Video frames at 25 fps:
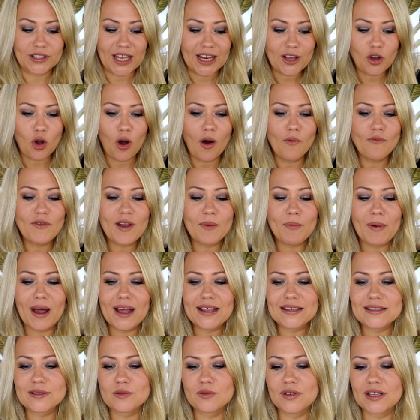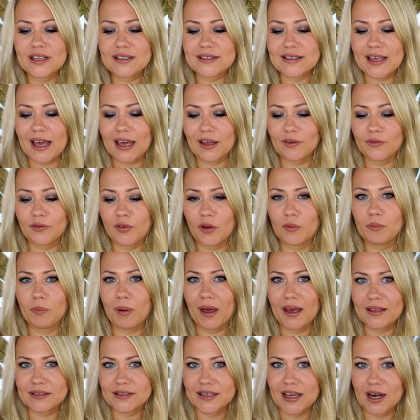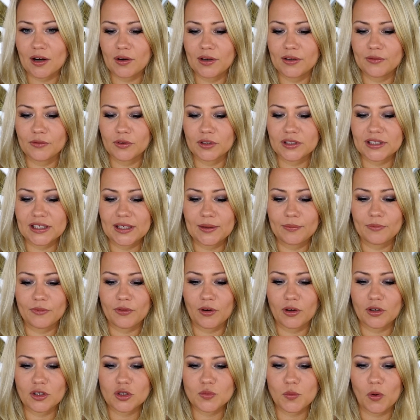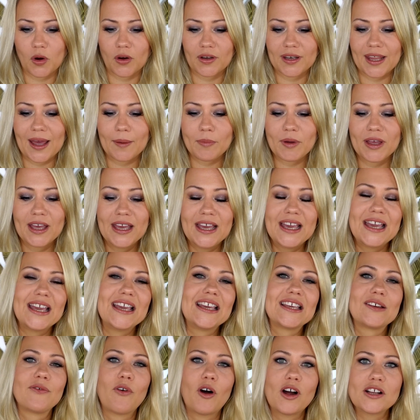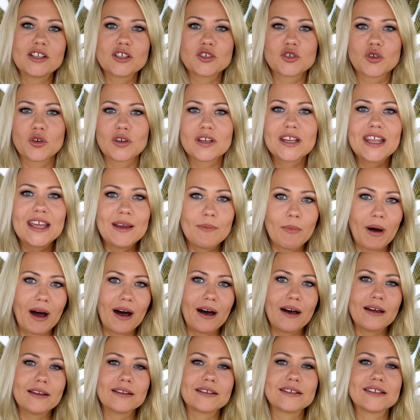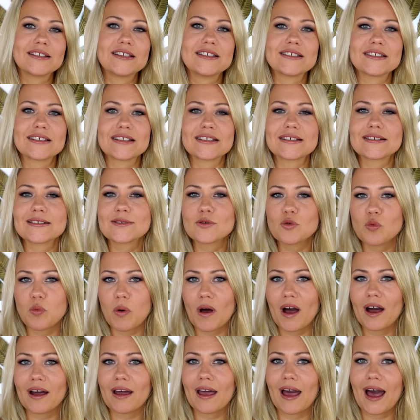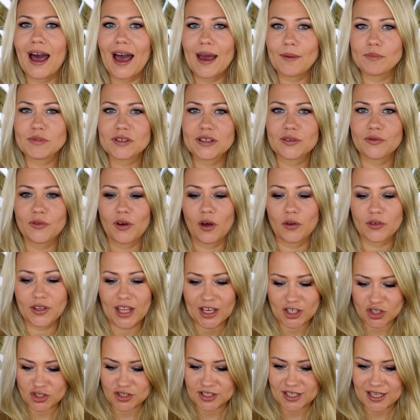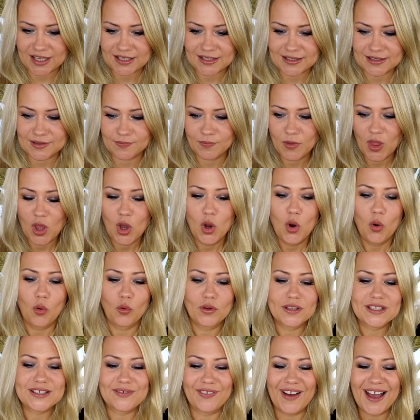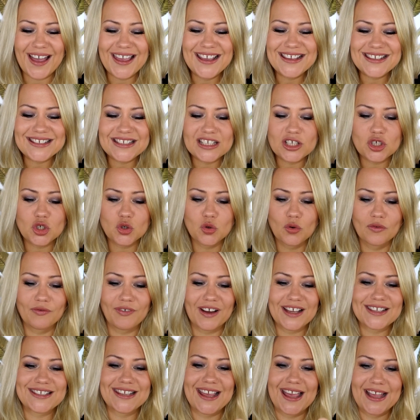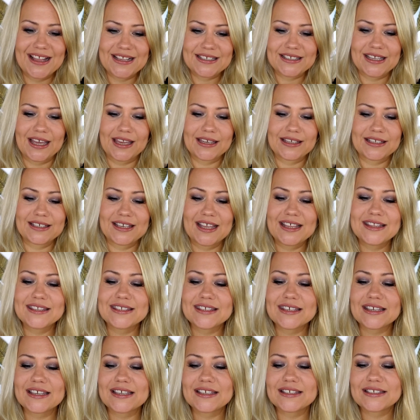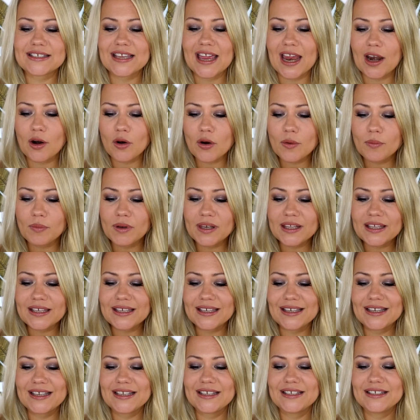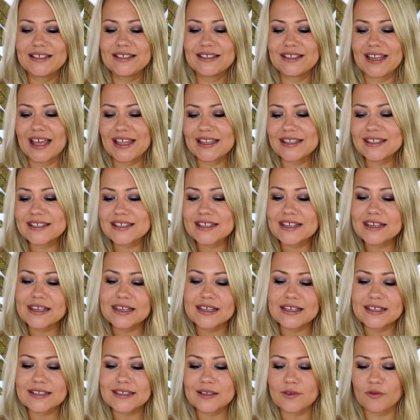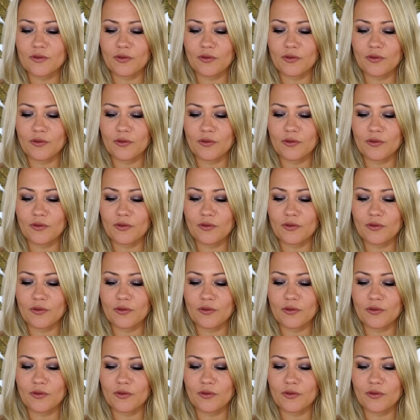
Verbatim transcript: dann kommen wir mal zu den Sachen von By Terry, wo ich eben von gesprochen habe. Ich wollte schon immer diese super gehypte Foundation testen. Und zwar ist die schon was älter. Die nennt sich Terribly Denseless